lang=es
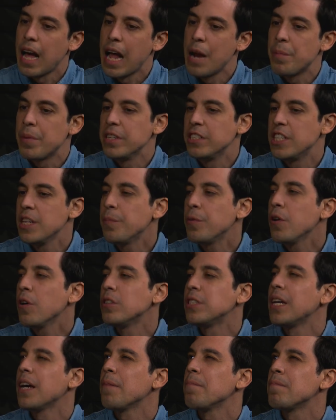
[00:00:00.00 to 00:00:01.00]
Al
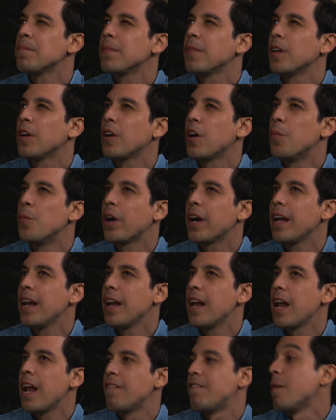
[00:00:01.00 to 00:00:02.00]
principio, o sea, como
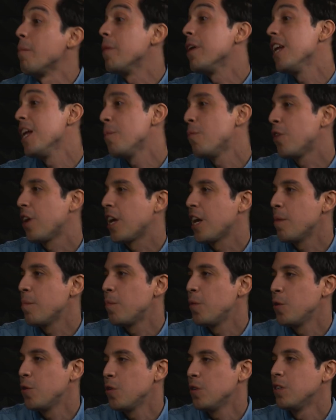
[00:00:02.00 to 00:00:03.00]
que la familia, por
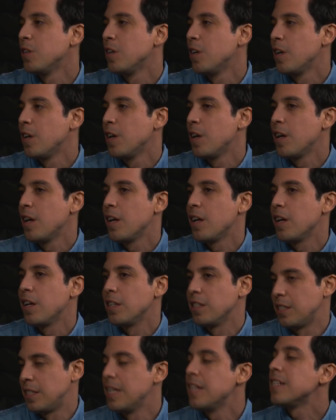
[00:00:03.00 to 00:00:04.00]
ejemplo,
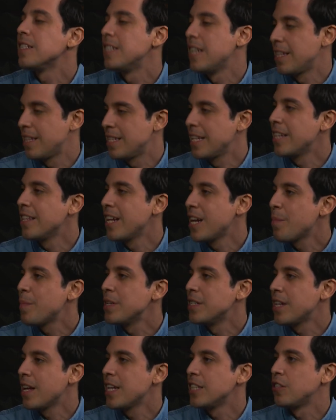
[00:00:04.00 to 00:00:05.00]
se, tienden a
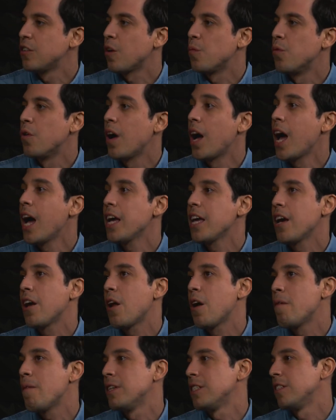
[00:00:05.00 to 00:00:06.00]
pensar esto como, ay,
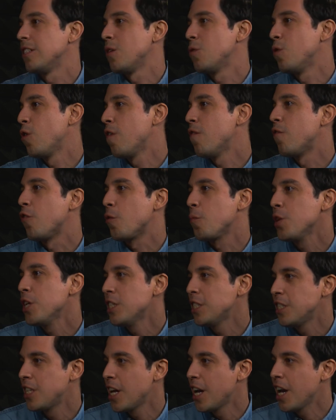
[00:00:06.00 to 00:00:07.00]
ahora vas a ser un
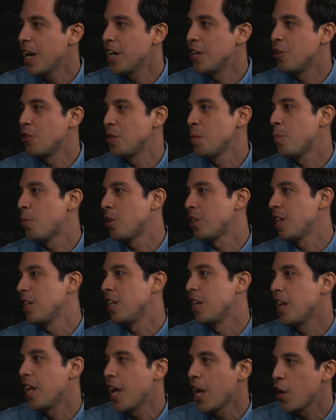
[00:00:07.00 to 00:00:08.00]
conformista y no te
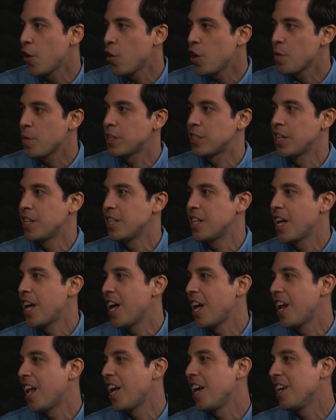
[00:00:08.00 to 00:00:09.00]
importa el dinero y vas a
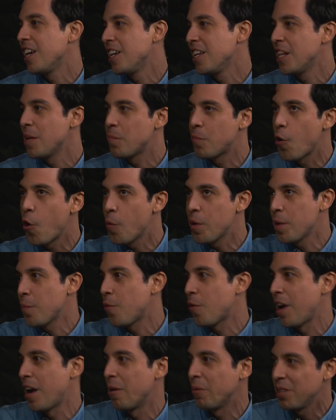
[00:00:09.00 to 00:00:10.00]
andar ahí de
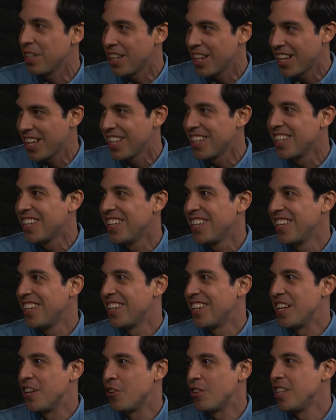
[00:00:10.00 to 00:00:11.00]
pobre por la vida
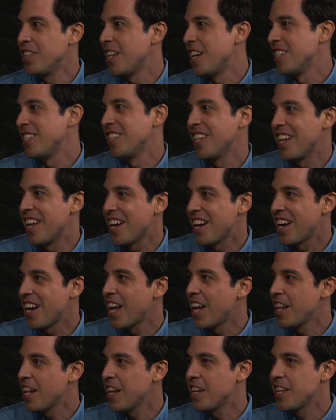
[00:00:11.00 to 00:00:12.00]
y no te interesa tener
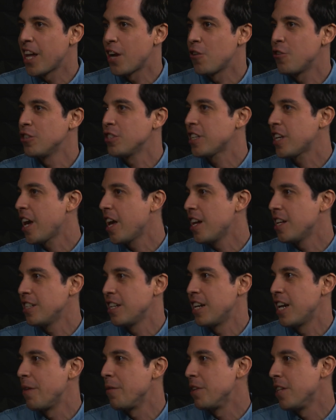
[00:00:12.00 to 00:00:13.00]
nada y ya no nos
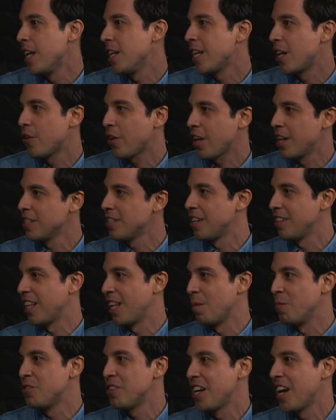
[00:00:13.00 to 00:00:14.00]
quieres en Navidad, ya no quieres
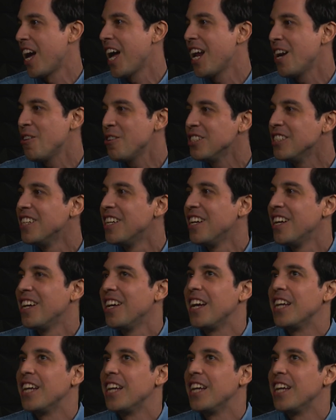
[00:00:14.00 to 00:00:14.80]
que te demos regalos.